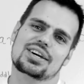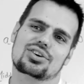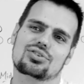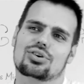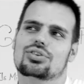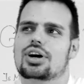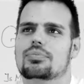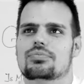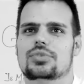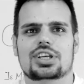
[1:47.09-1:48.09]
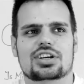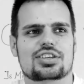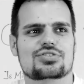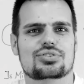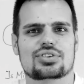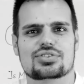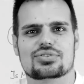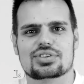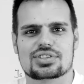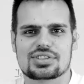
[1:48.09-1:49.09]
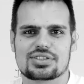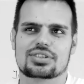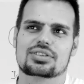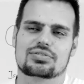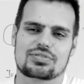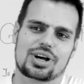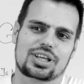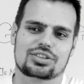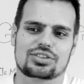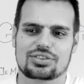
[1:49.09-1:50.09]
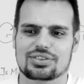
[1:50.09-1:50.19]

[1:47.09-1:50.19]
genau nach dem Mittagessen oder so ist äh, eigentlich